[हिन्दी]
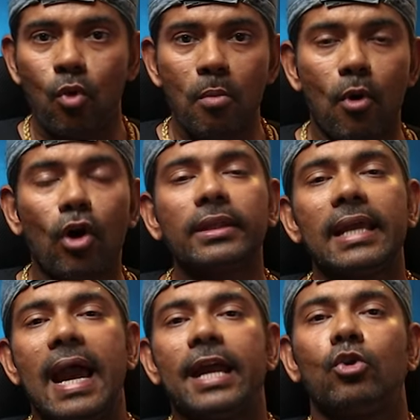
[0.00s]
वो बहुत
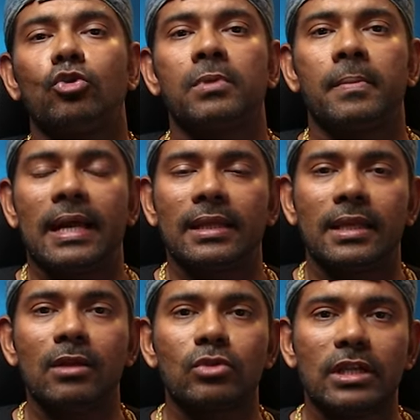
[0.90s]
ही हाई डोज में
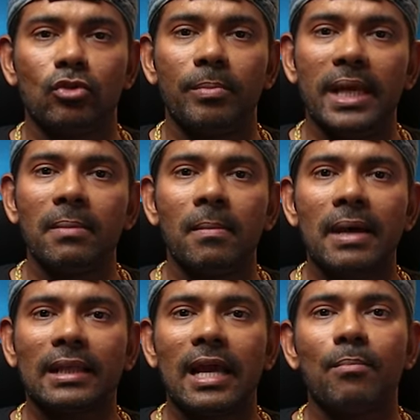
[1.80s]
बनाती है उसका जो मिनिमम
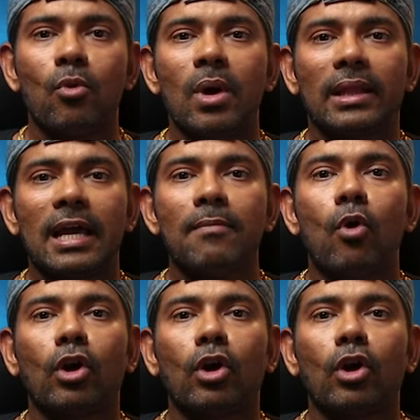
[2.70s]
आता है वो आता है